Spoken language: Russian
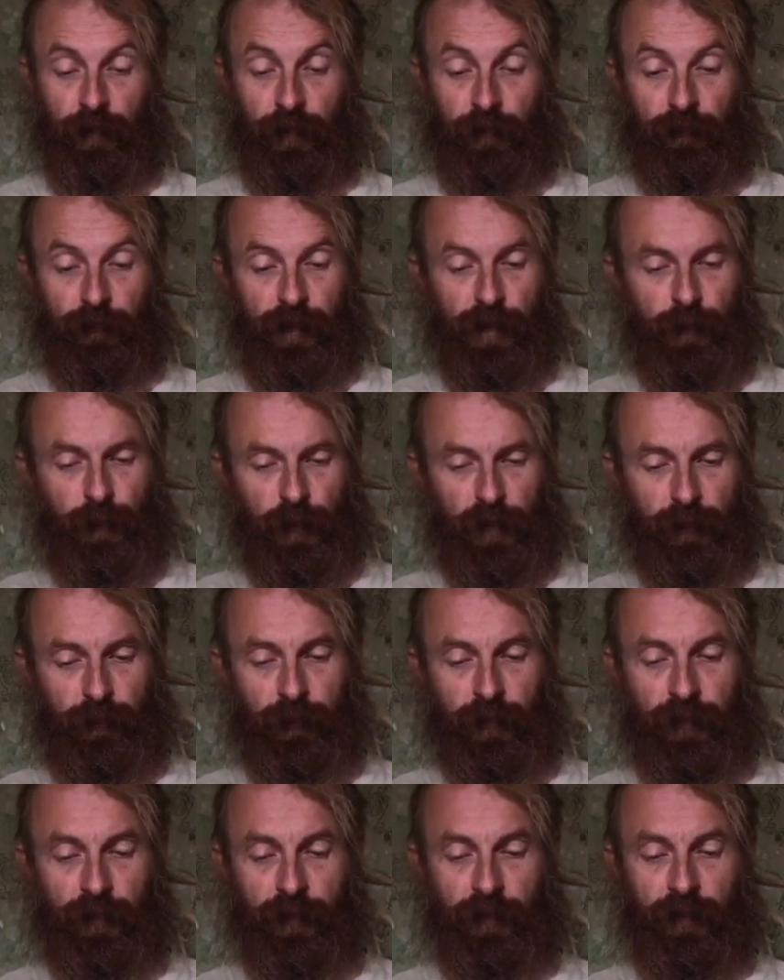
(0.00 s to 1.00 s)

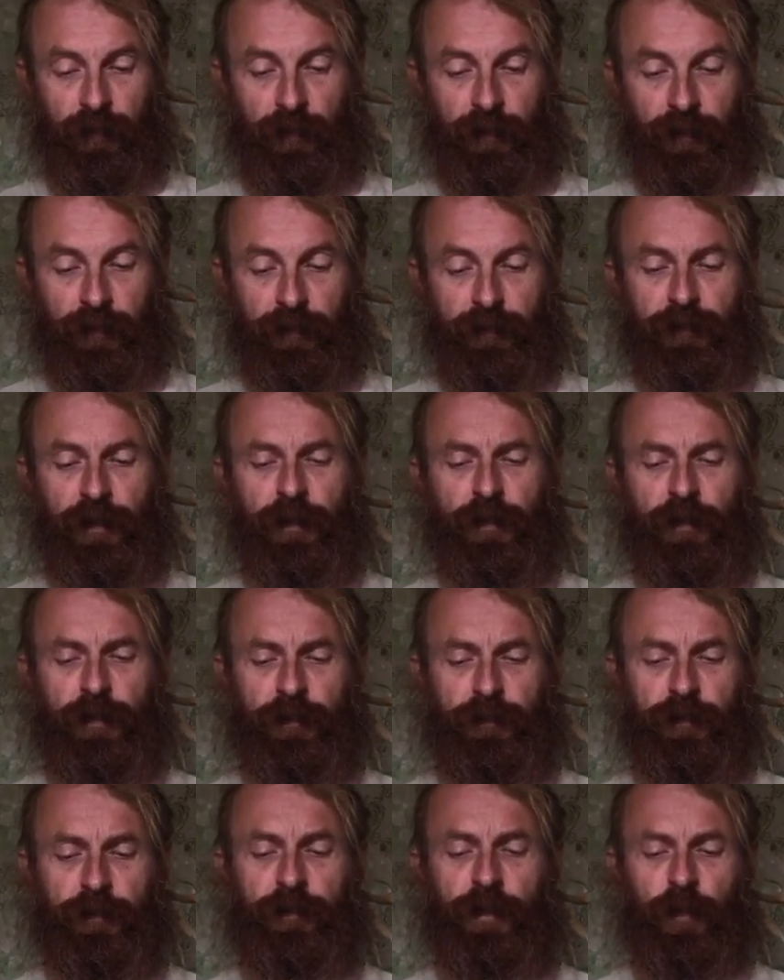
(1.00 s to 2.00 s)
«Выпьем? Из
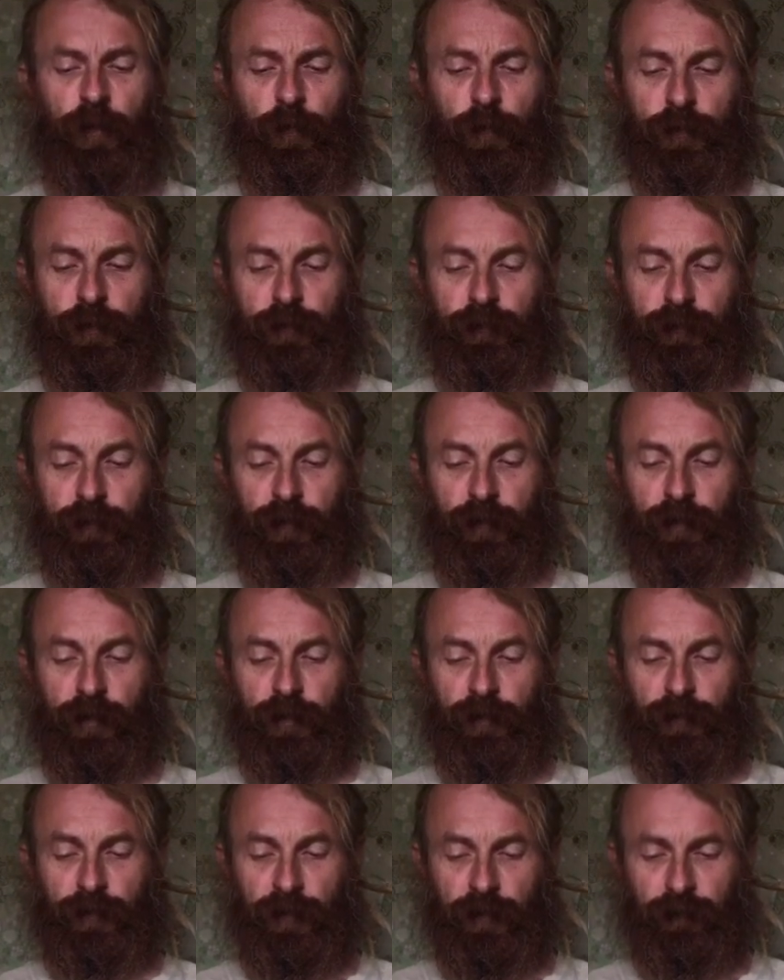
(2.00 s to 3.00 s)
каких это доходов?
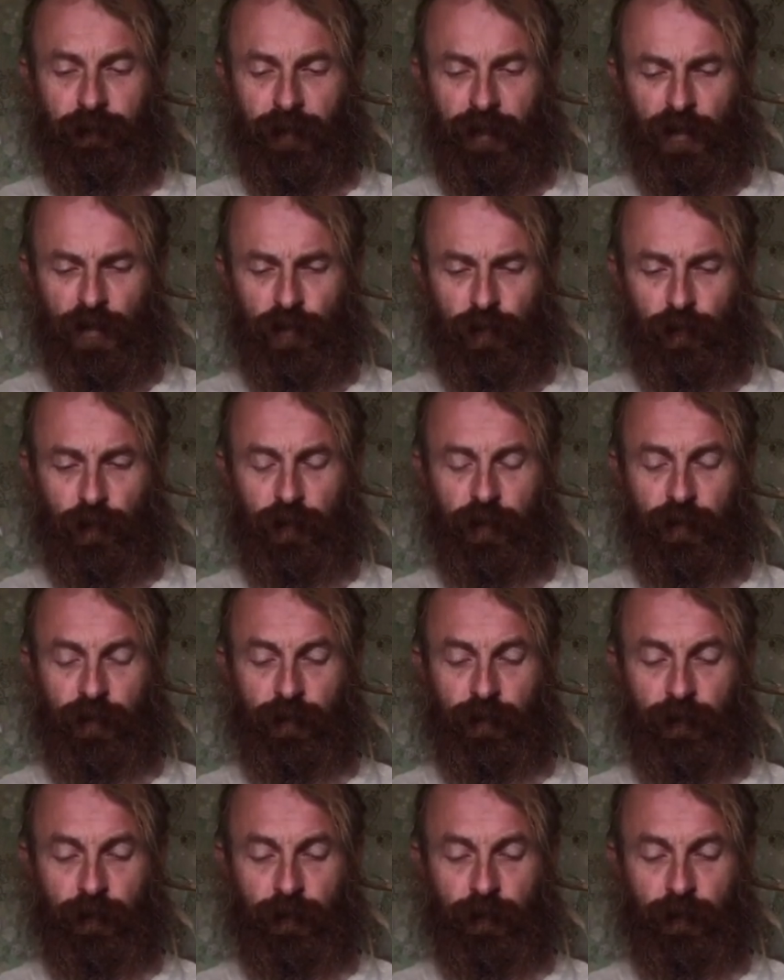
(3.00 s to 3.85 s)
Не твои, что ли?»